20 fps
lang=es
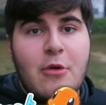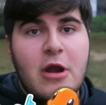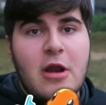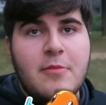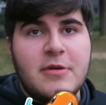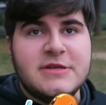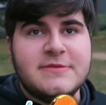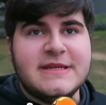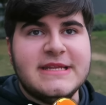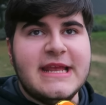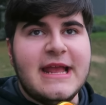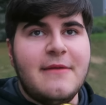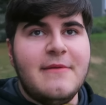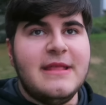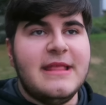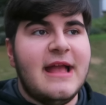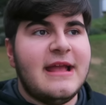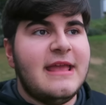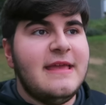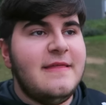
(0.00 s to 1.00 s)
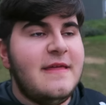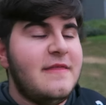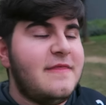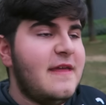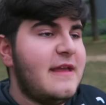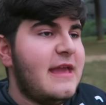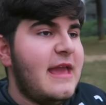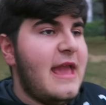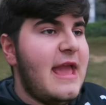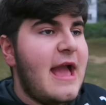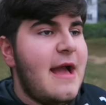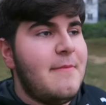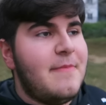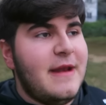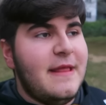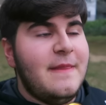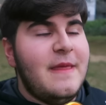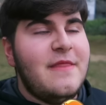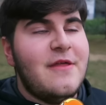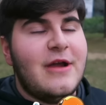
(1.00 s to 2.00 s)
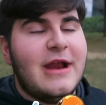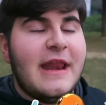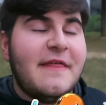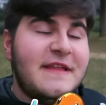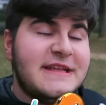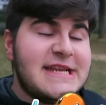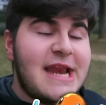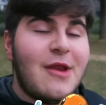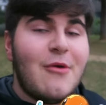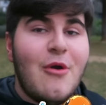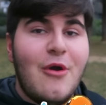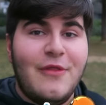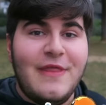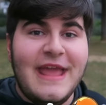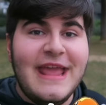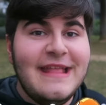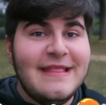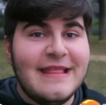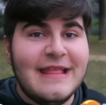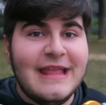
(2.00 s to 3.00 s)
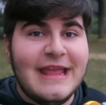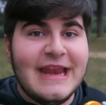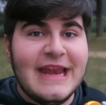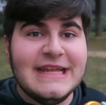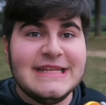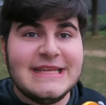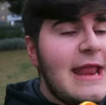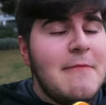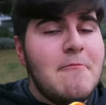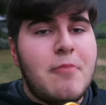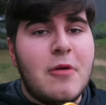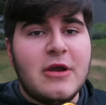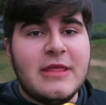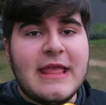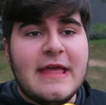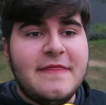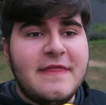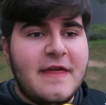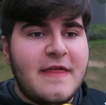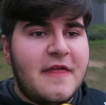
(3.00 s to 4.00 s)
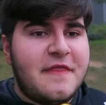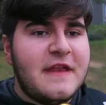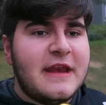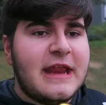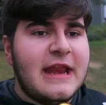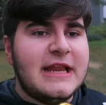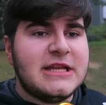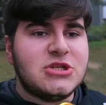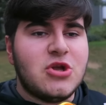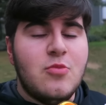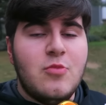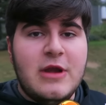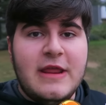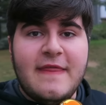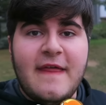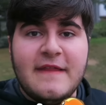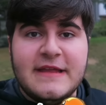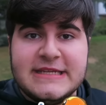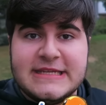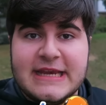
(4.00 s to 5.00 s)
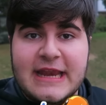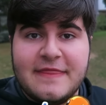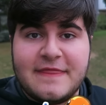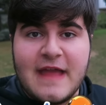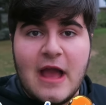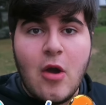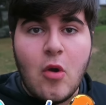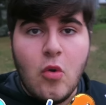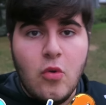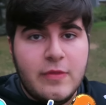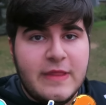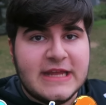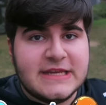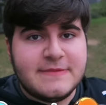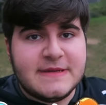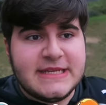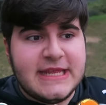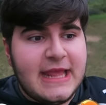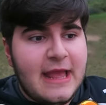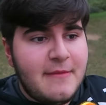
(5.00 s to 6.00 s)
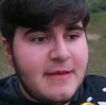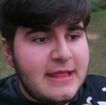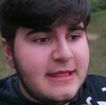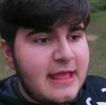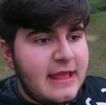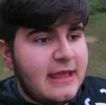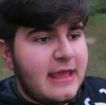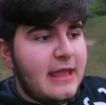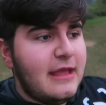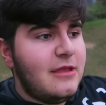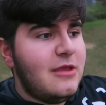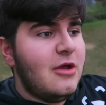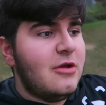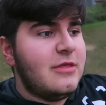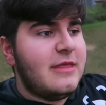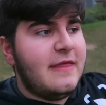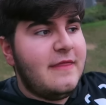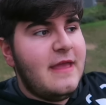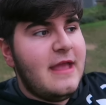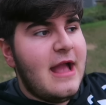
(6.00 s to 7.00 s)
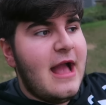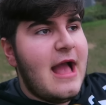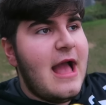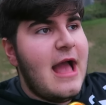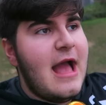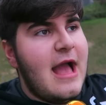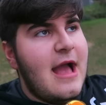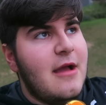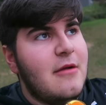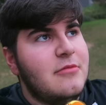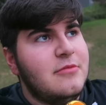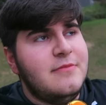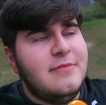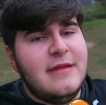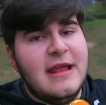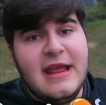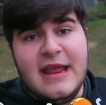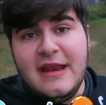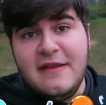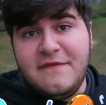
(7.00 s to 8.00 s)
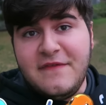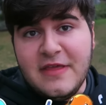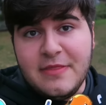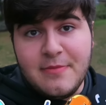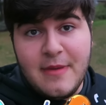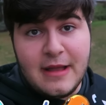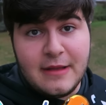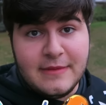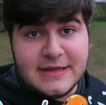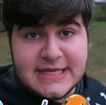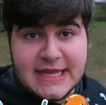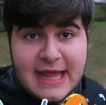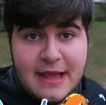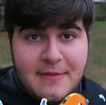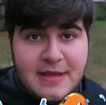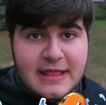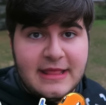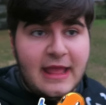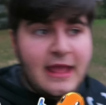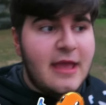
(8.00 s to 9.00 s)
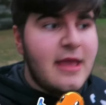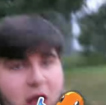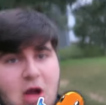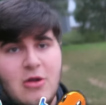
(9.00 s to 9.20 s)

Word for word: Y bueno, pues básicamente aquí dice que ha aprendido gracias al juego de Ingress la importancia de hacer que las comunidades crezcan juntas, básicamente que yo te diga el feedback, básicamente.